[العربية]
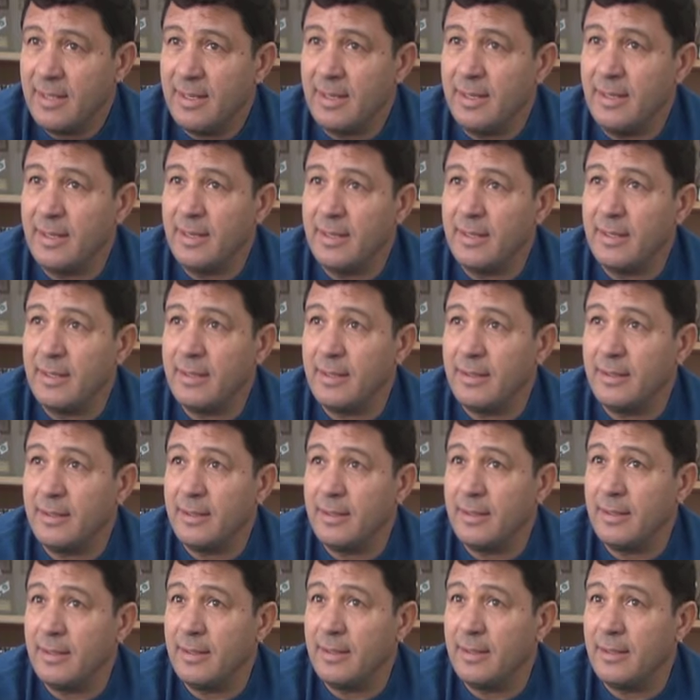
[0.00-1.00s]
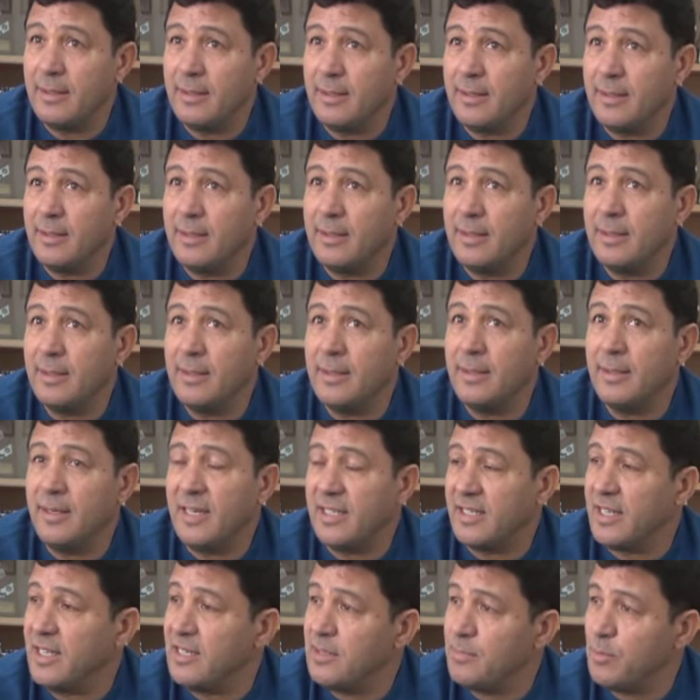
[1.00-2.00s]

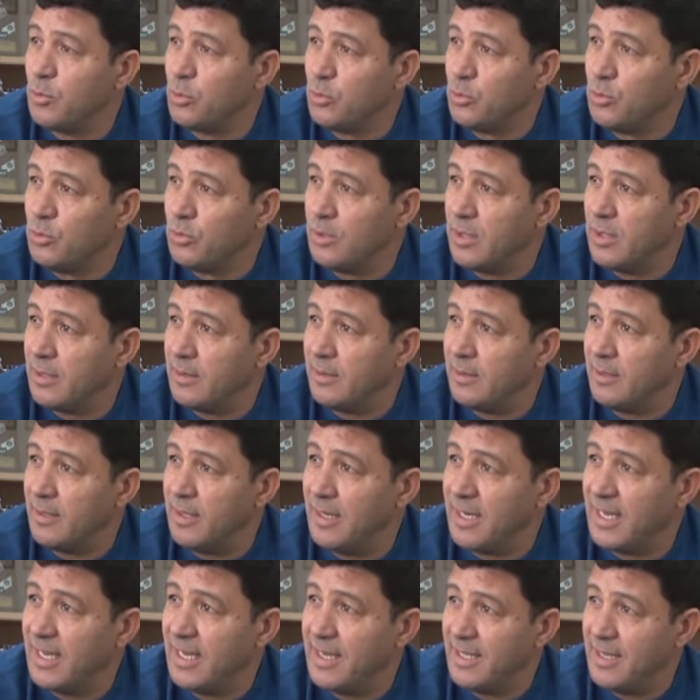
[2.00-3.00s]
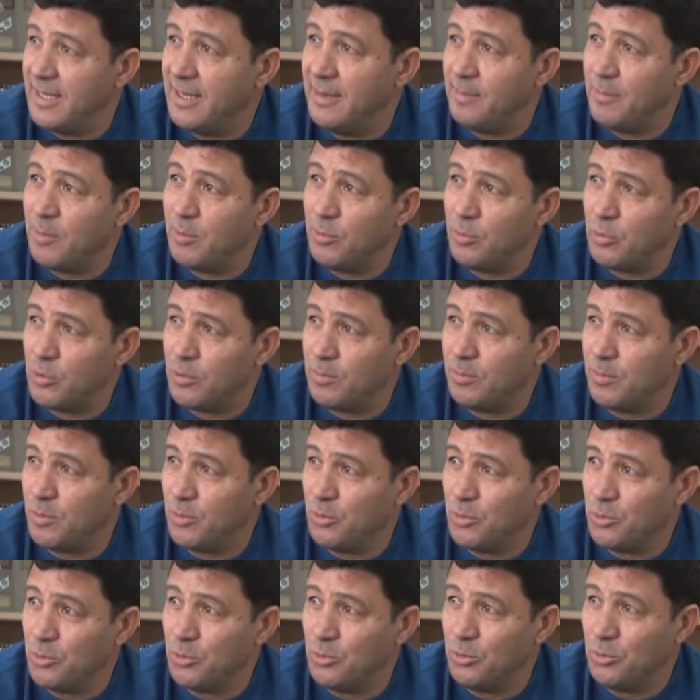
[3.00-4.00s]
النتائج موجودة الأداء ماهوش
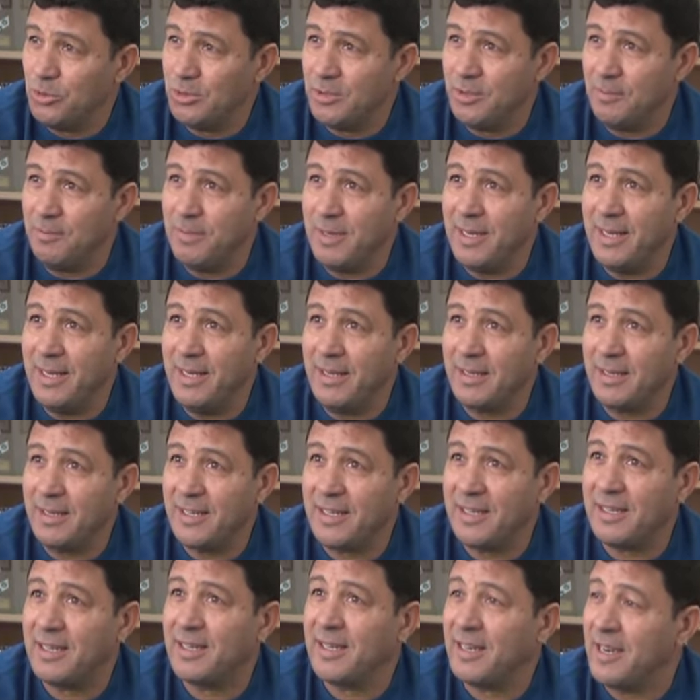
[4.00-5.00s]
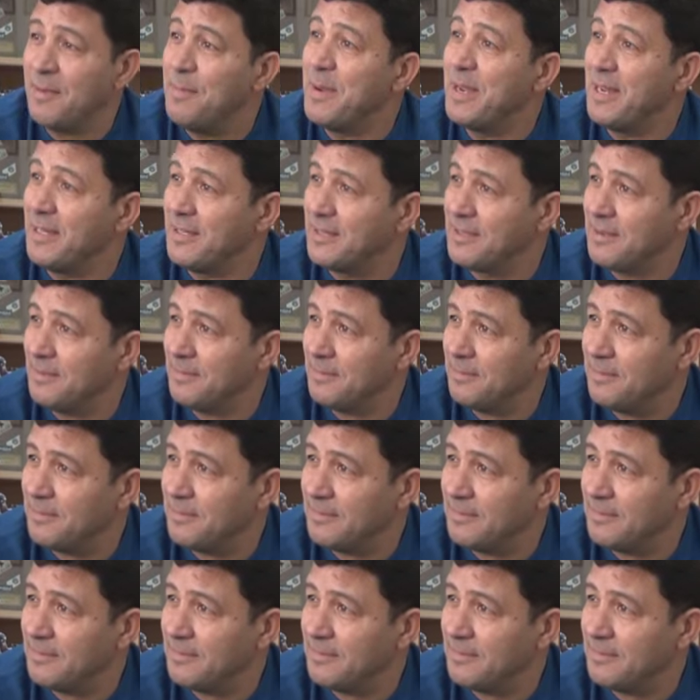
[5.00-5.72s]
موجود كما يلزم